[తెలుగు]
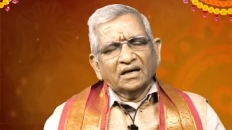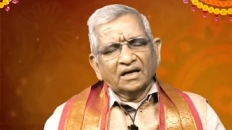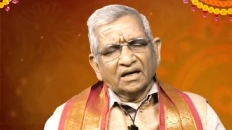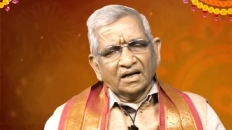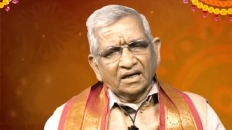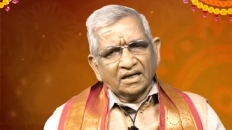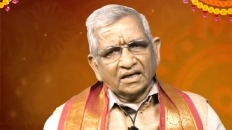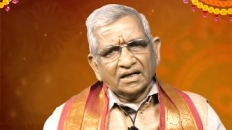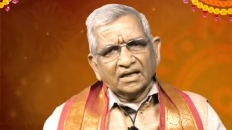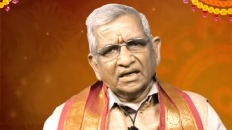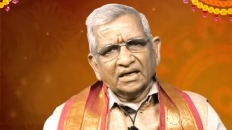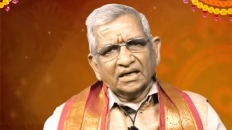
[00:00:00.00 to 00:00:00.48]
ఆ
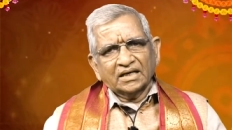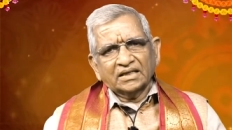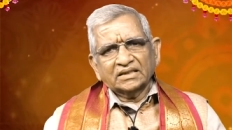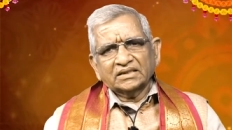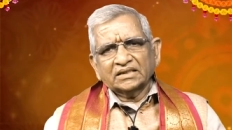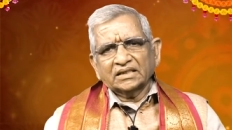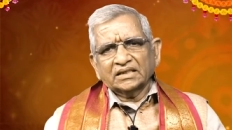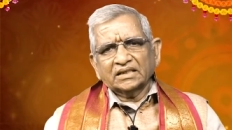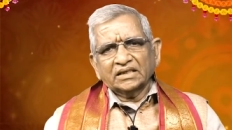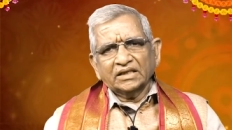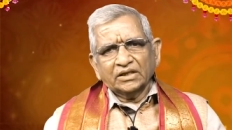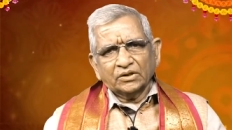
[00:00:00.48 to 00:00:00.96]
కారణం
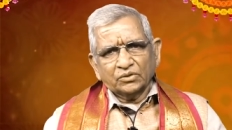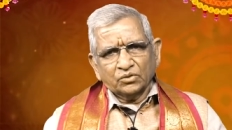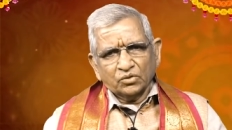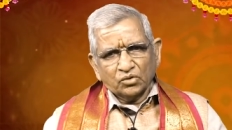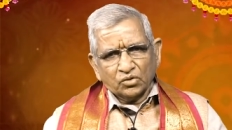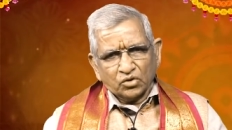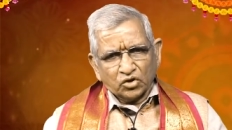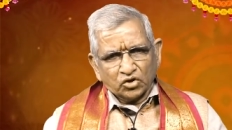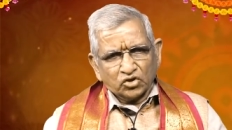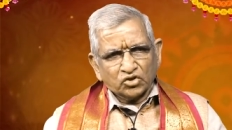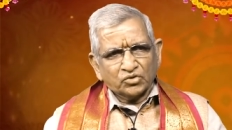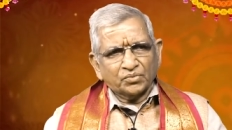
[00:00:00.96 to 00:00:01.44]
చేత ఎక్కువ
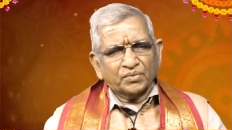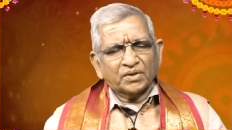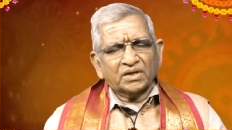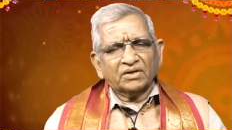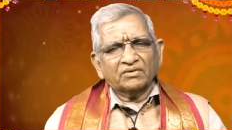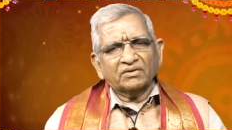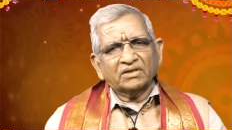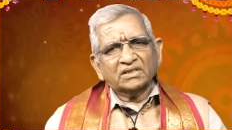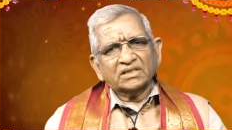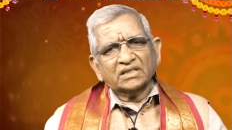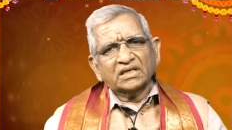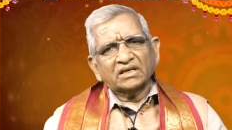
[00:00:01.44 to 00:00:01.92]
ఖర్చు
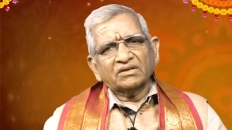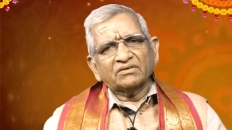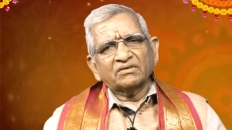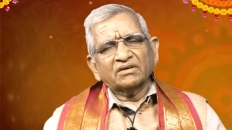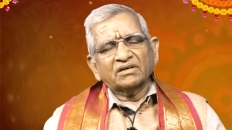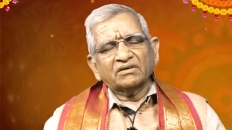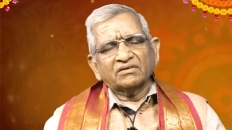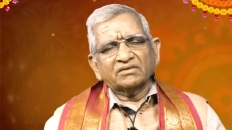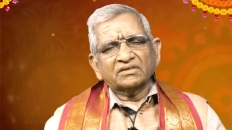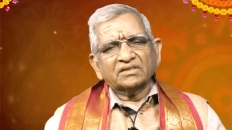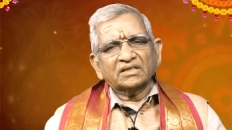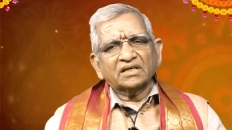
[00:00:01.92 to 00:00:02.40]

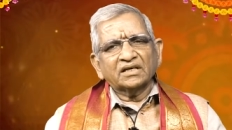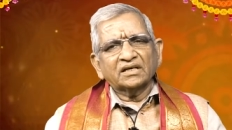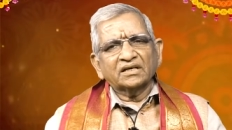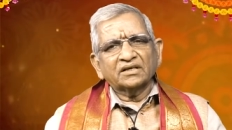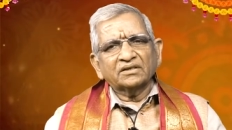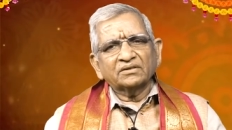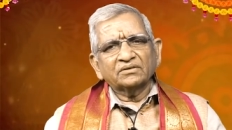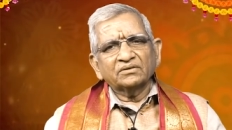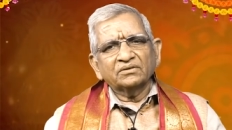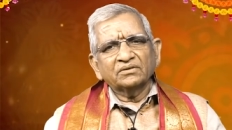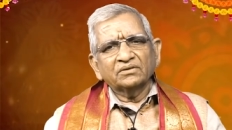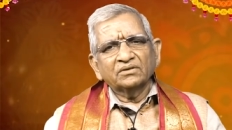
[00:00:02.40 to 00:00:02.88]
పెట్టవలసినటువంటి అవసరం
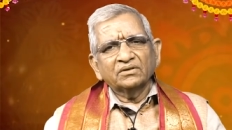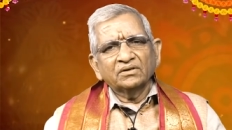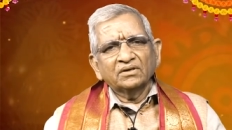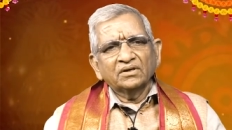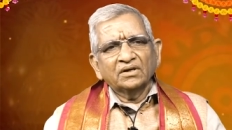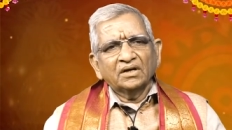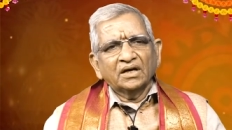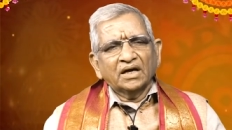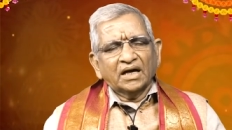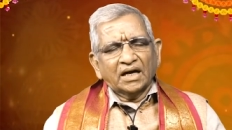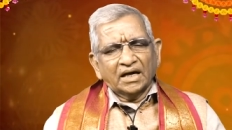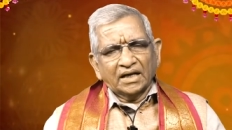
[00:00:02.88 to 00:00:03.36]
లేదు
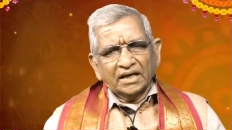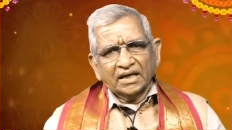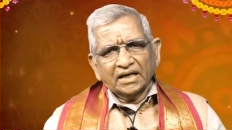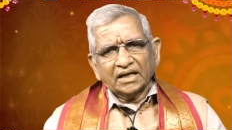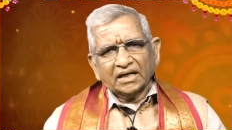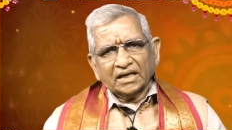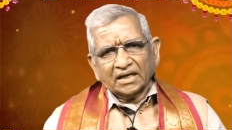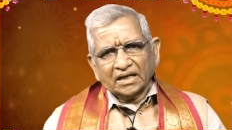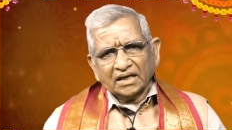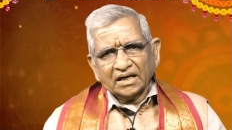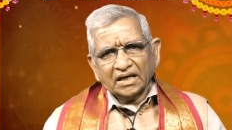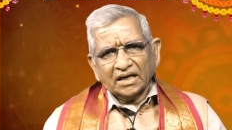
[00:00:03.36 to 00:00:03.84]
అనేక
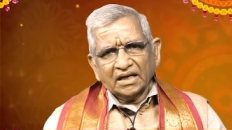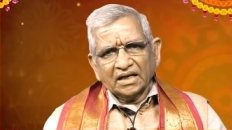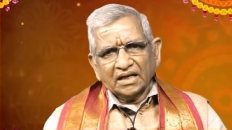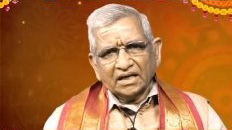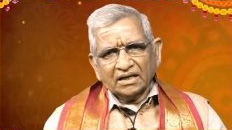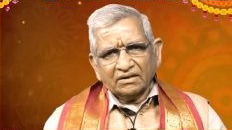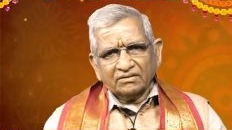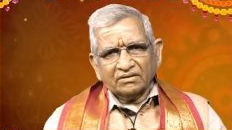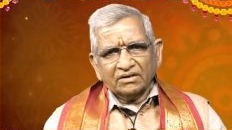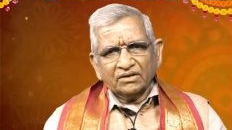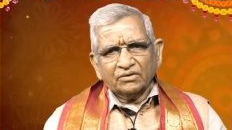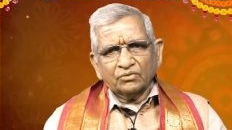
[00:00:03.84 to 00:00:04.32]

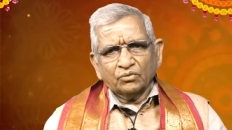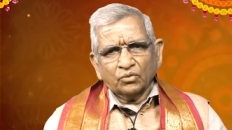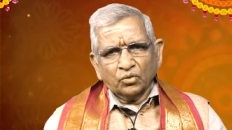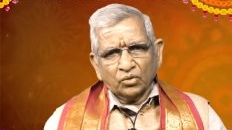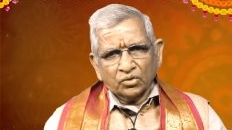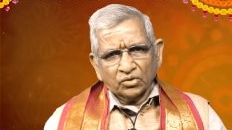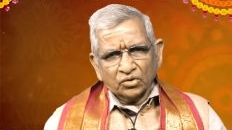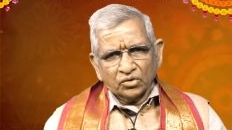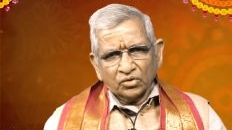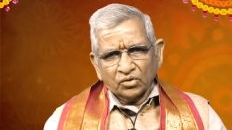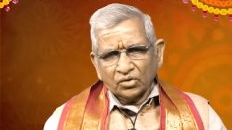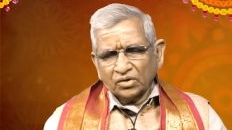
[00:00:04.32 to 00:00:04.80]
రకాలైనటువంటి
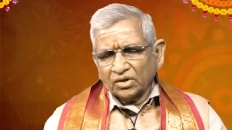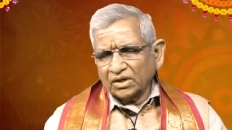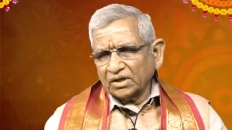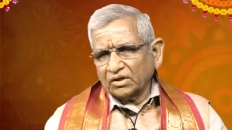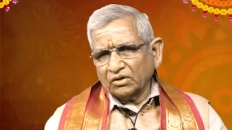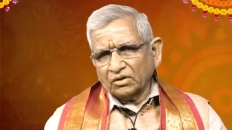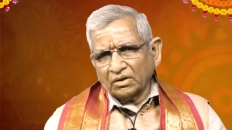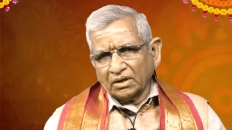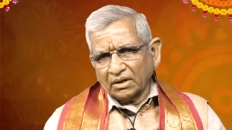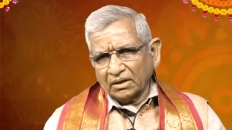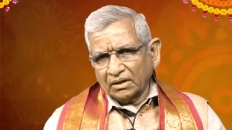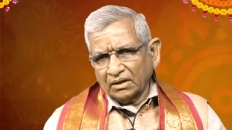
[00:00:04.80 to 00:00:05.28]
ఒడిదుడుకులకి